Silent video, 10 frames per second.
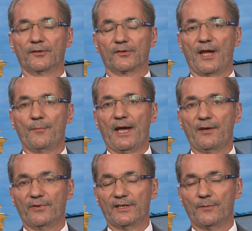zu einem
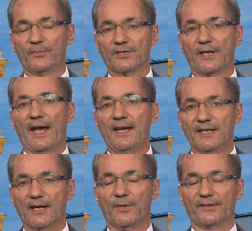einvernehmlichen,
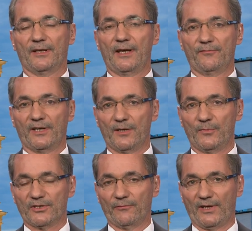einigermaßen
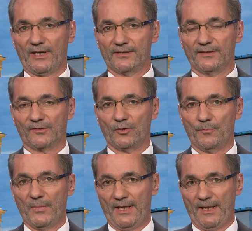einvernehmlichen Verhältnis kommen.